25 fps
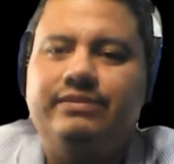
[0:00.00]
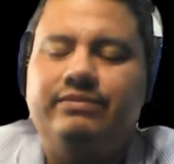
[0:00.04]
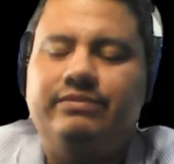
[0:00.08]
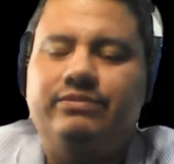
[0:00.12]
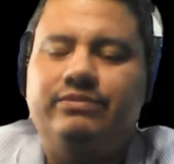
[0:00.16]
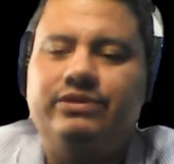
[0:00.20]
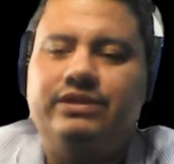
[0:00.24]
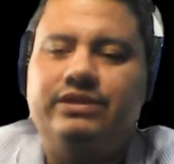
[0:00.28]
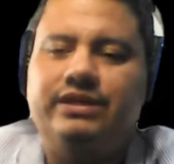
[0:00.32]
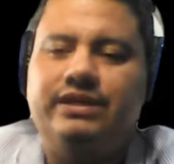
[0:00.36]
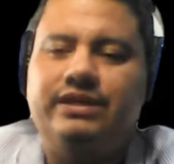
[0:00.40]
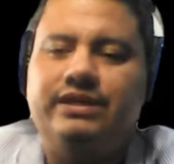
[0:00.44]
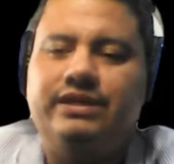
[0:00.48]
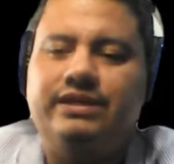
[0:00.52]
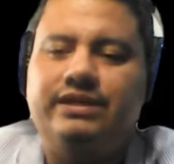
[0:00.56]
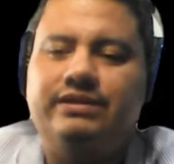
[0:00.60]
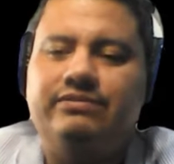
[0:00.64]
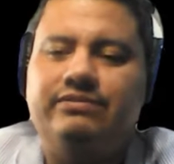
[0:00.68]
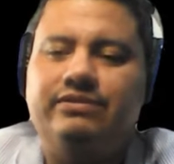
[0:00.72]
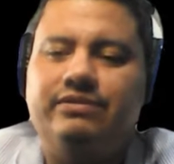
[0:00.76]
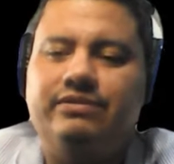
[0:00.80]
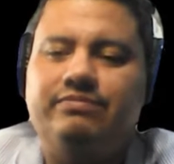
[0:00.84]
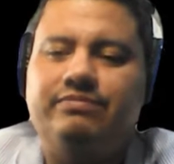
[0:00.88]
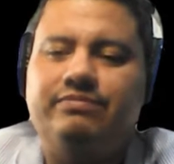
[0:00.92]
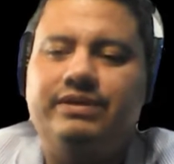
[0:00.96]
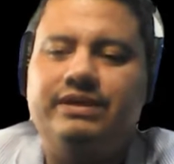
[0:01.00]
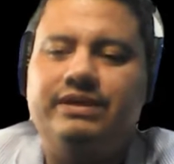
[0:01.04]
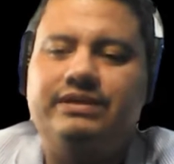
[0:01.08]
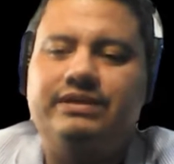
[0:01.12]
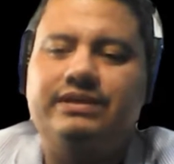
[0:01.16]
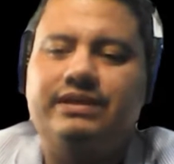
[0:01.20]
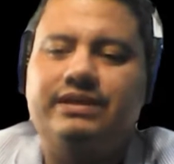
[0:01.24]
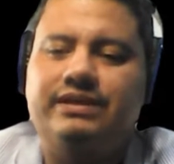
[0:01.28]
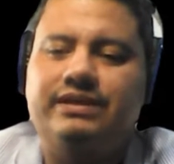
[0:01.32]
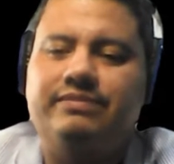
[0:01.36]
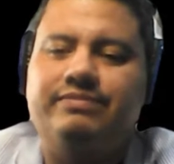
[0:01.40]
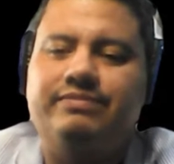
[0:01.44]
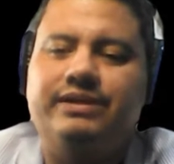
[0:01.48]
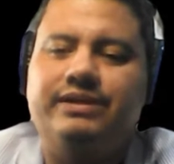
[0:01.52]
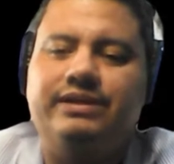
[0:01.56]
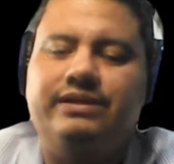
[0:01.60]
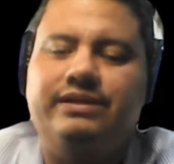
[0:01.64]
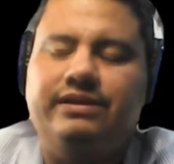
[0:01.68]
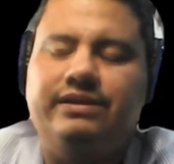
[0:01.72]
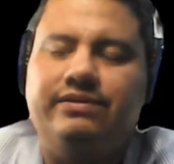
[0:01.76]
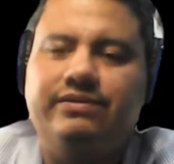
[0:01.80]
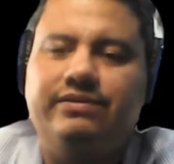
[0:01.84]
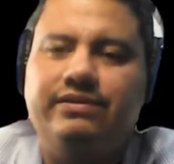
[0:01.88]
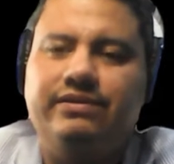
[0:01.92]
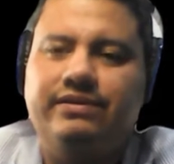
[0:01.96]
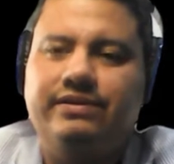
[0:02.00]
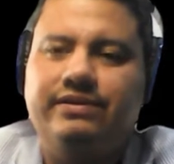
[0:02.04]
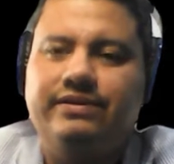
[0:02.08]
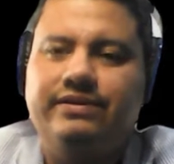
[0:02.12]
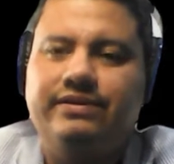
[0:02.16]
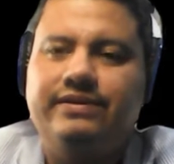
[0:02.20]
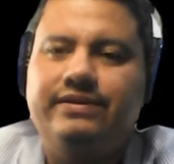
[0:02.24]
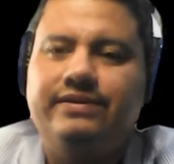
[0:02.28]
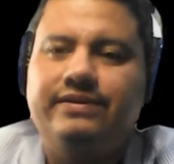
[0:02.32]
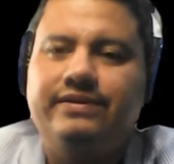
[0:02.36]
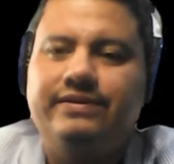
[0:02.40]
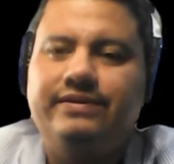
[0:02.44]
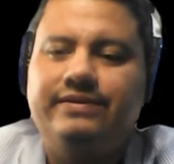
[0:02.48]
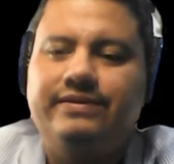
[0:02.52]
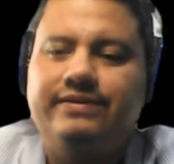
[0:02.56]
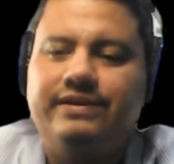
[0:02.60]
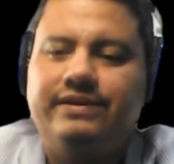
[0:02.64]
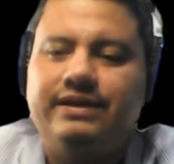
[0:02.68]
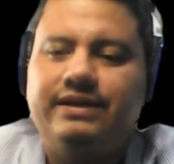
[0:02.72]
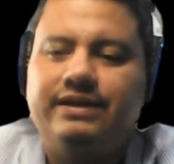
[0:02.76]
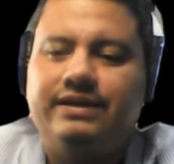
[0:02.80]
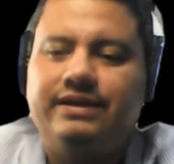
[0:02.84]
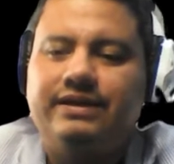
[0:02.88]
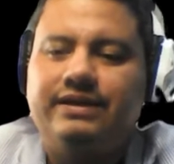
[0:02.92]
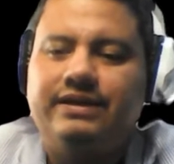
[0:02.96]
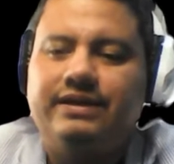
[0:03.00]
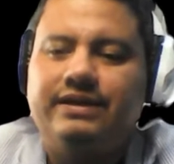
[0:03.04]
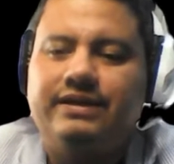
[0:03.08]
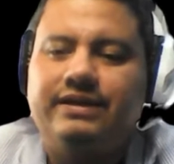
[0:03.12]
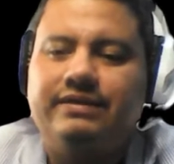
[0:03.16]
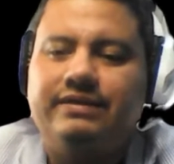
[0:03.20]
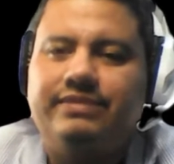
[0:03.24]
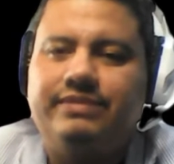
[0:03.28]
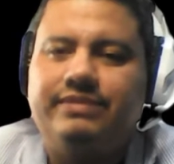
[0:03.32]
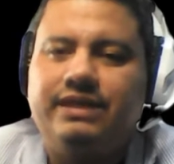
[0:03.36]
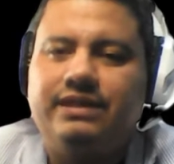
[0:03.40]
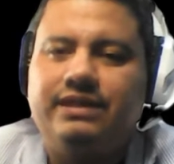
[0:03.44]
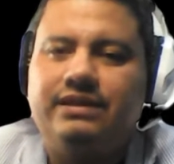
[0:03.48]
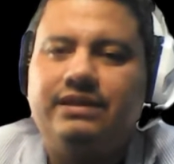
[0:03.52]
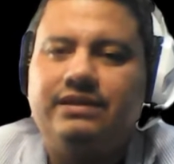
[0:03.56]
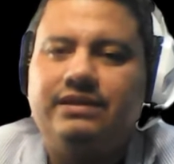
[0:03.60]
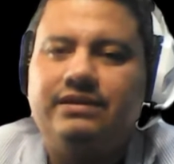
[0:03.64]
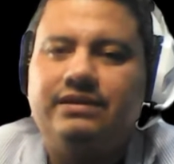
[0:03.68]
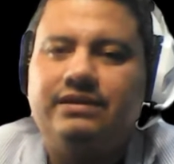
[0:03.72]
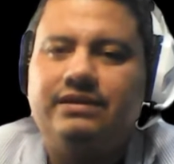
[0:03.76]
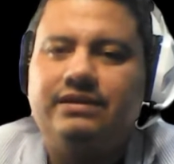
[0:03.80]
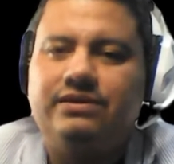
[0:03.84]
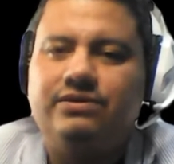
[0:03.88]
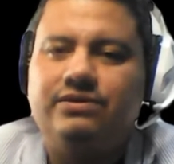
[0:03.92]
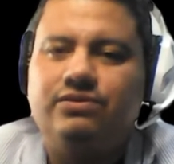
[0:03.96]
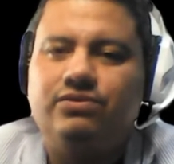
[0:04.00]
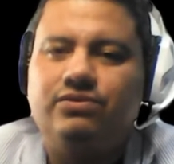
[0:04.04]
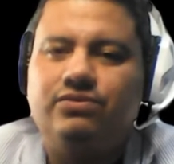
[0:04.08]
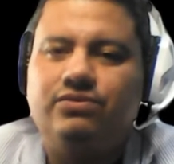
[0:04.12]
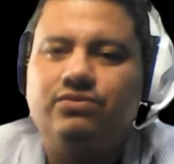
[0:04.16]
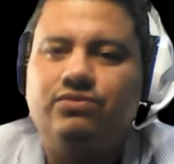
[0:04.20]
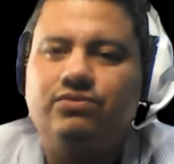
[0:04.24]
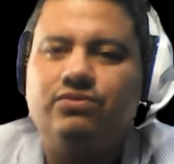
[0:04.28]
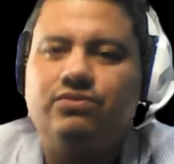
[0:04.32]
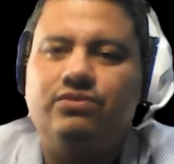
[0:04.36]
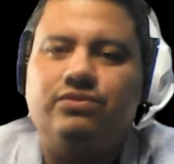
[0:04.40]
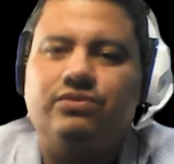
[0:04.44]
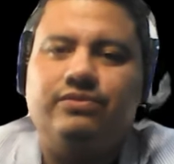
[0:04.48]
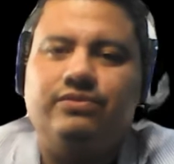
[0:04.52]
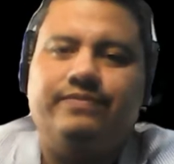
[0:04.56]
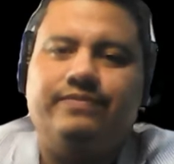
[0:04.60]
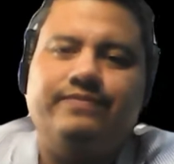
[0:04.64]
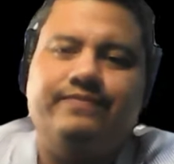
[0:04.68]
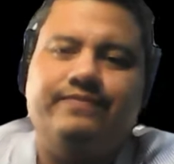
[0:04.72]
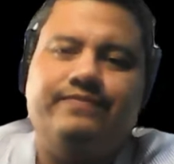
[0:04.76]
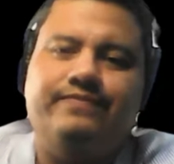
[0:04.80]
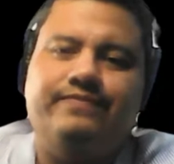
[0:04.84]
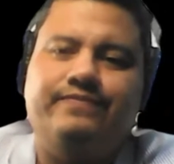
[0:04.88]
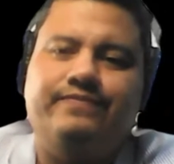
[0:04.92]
Vamos a ir dando el pase respectivo. Las 20.01.